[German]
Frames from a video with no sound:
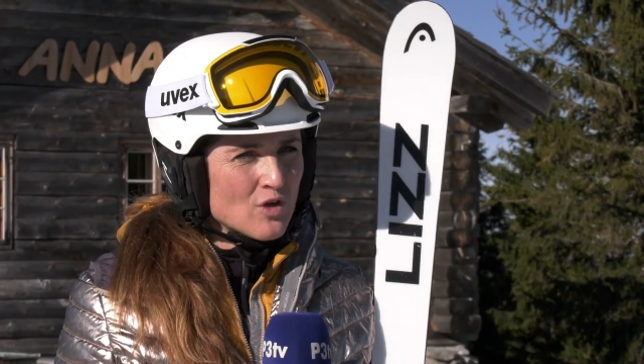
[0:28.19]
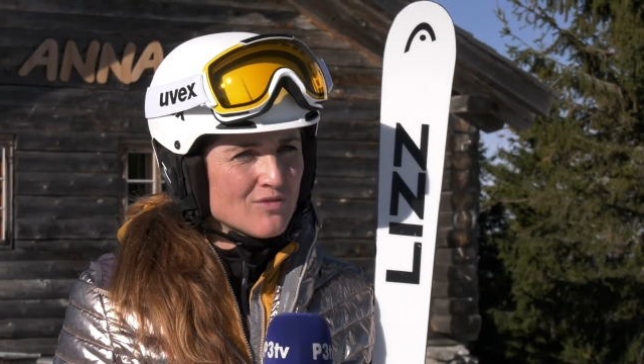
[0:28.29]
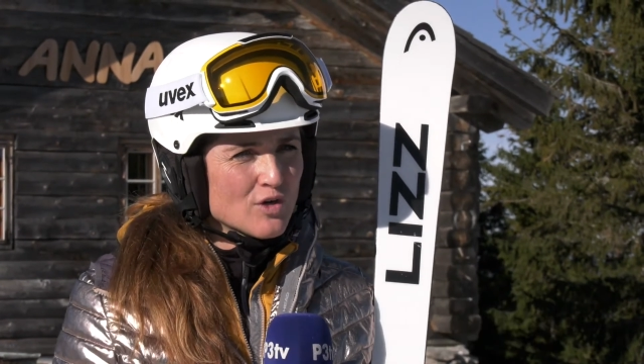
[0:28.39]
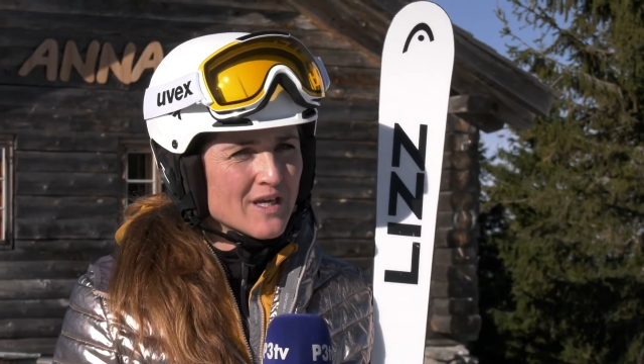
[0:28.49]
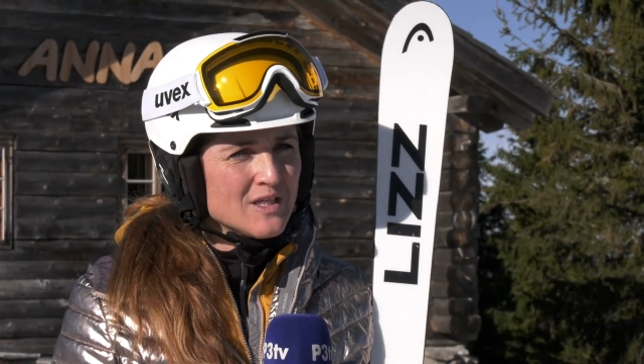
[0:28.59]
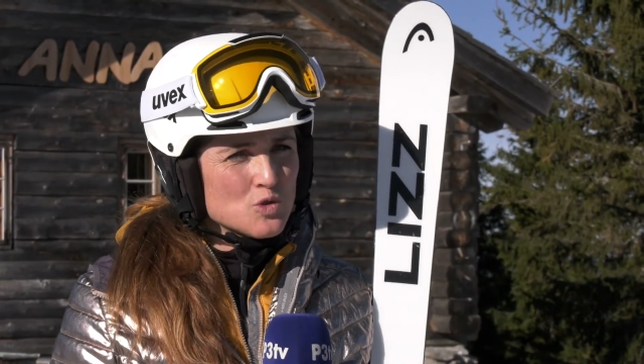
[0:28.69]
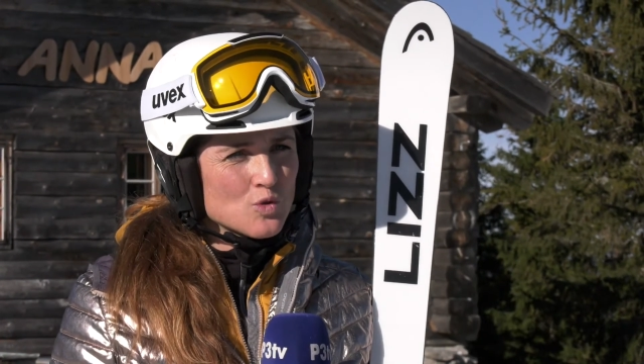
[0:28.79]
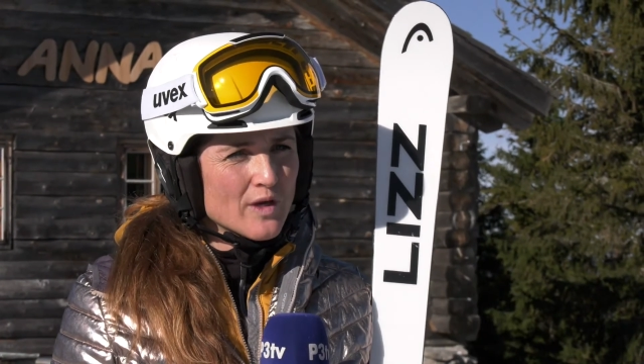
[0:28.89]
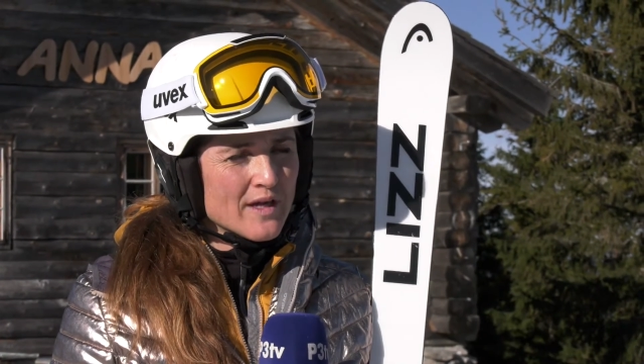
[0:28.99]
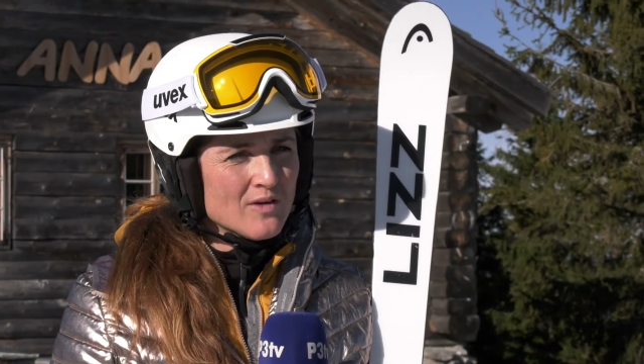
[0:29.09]
da einfach
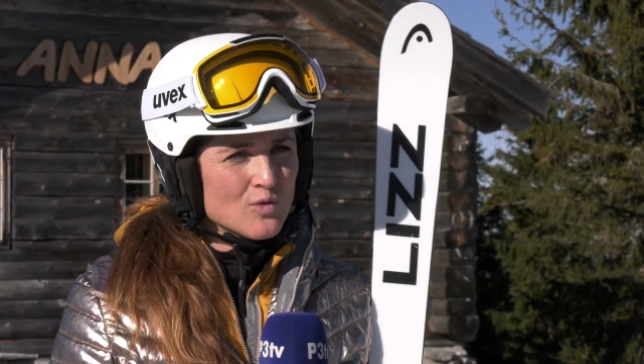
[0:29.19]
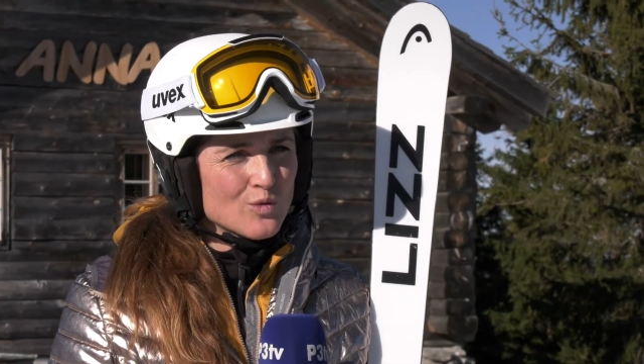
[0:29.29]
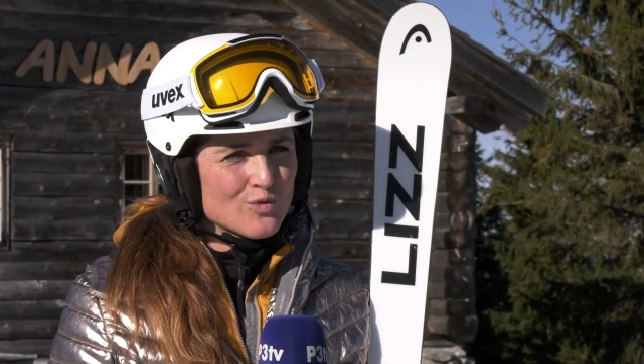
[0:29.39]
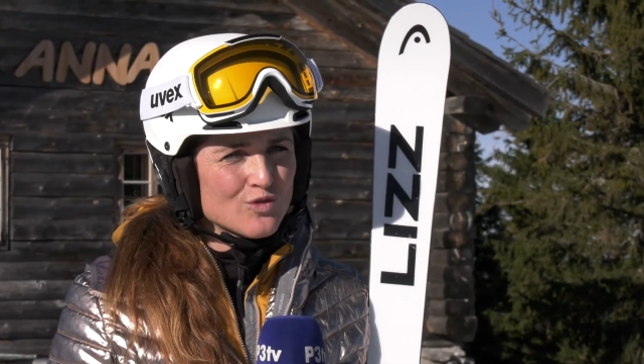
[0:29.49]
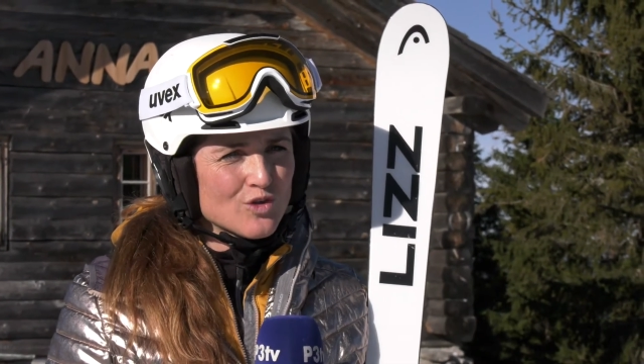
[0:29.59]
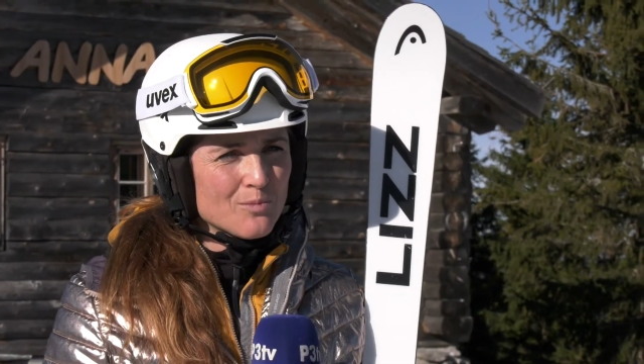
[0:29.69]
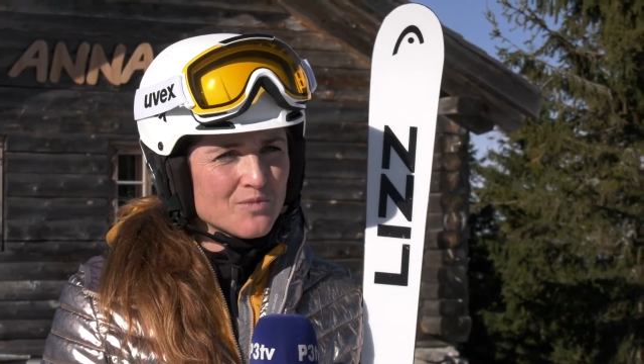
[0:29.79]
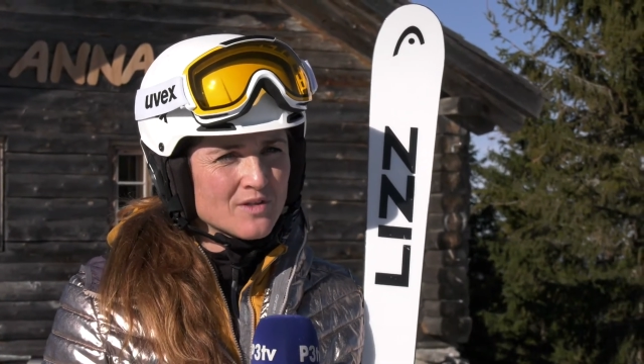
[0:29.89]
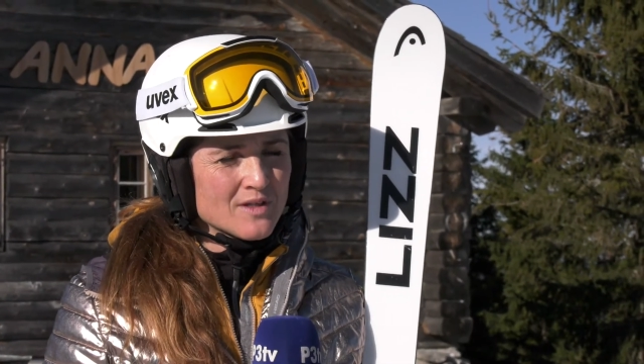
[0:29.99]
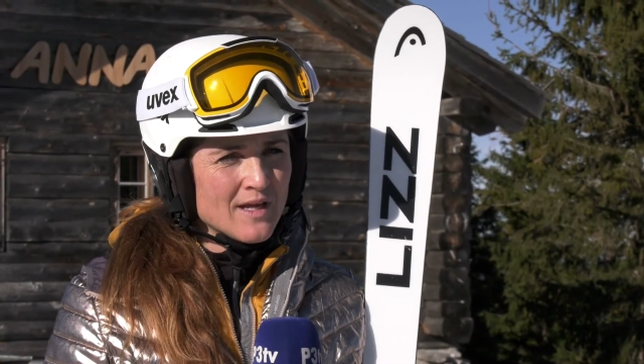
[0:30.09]
hinzugehen und habe
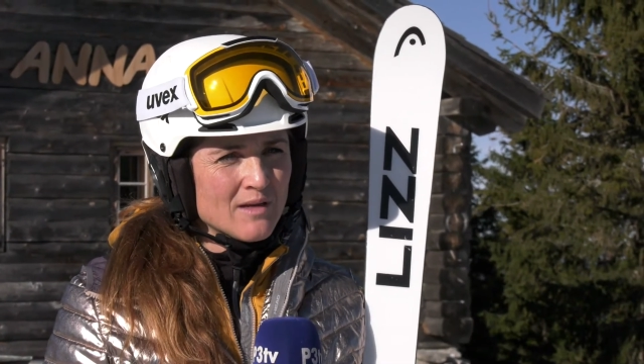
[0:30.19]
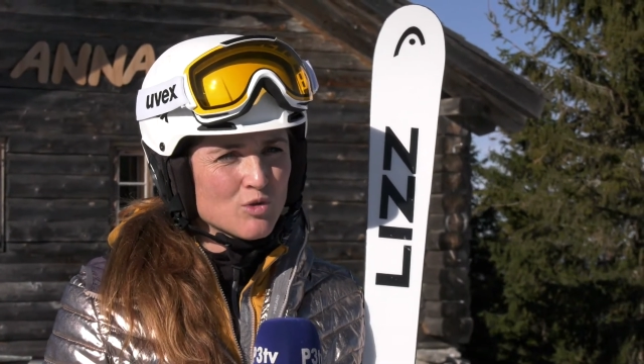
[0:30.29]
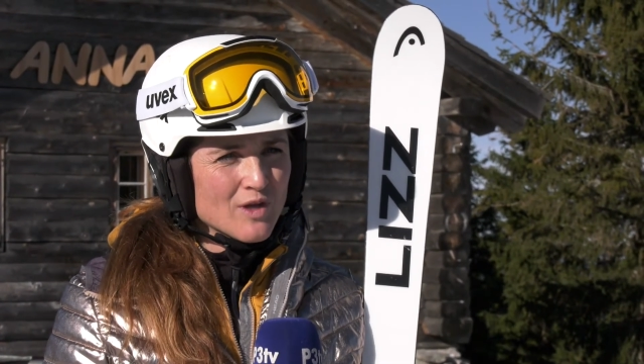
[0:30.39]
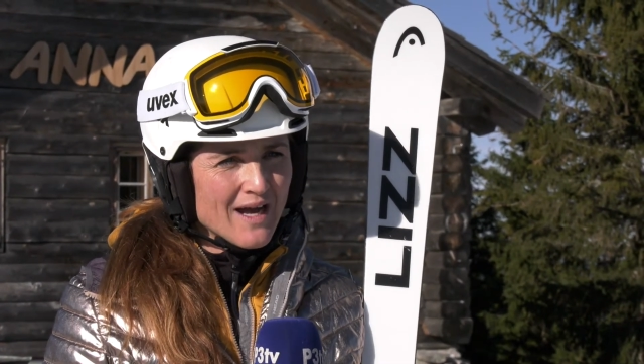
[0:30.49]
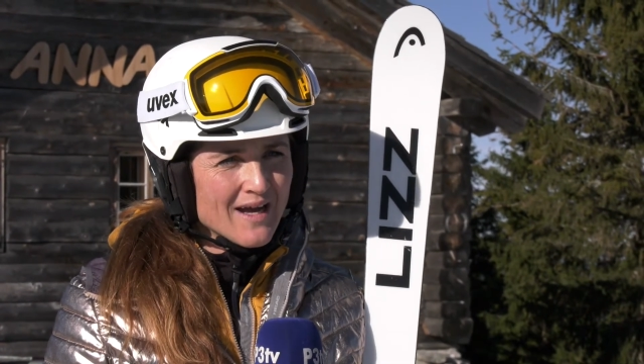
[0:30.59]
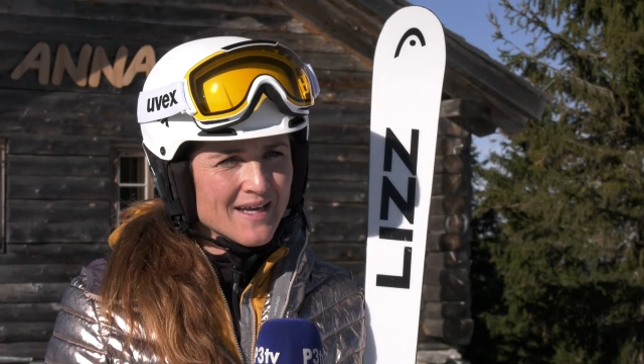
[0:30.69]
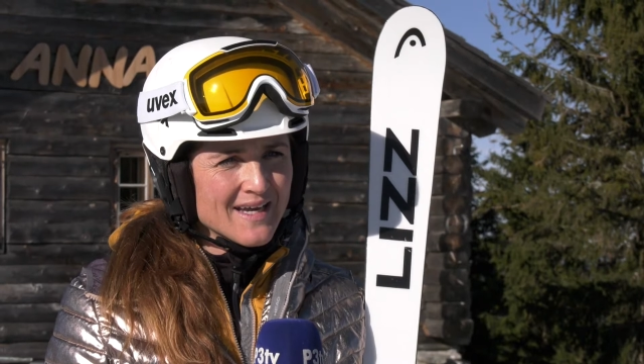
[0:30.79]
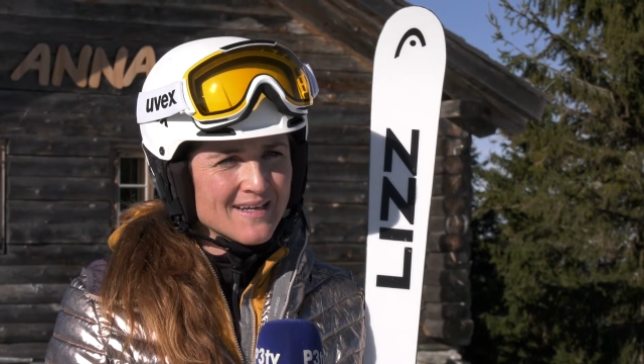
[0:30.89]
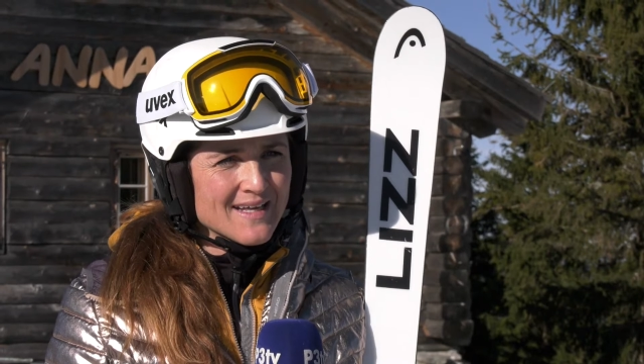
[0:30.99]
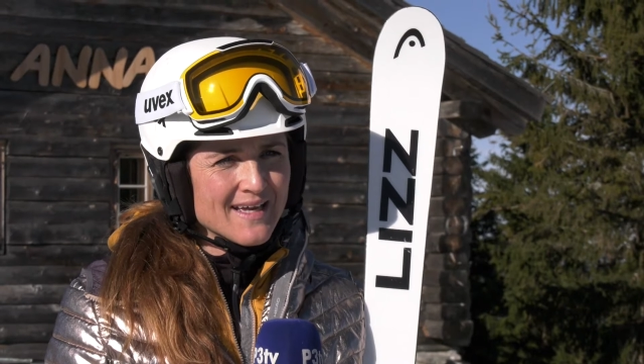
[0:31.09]
dann den Helmut Kara
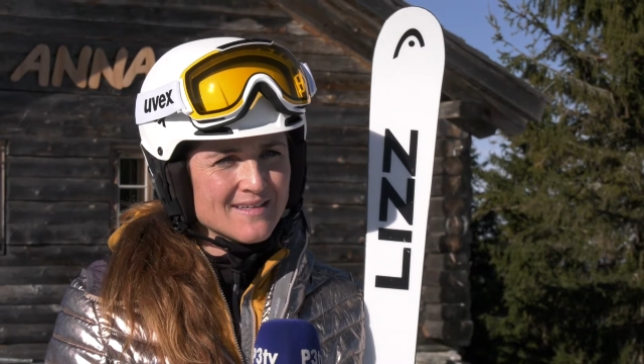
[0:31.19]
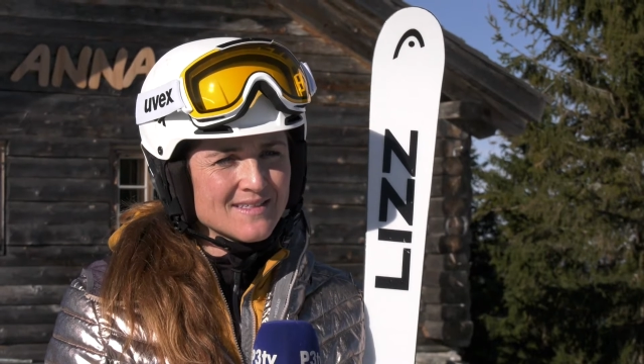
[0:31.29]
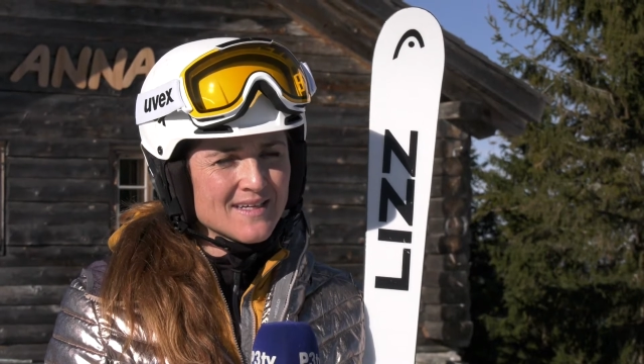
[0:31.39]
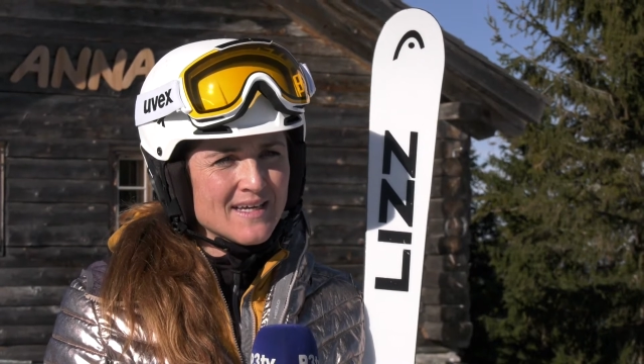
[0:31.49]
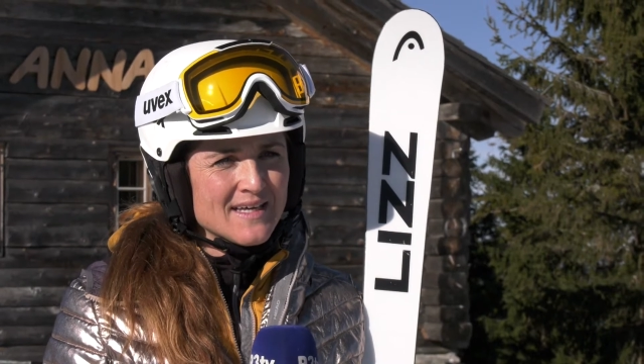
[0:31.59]
kennengelernt,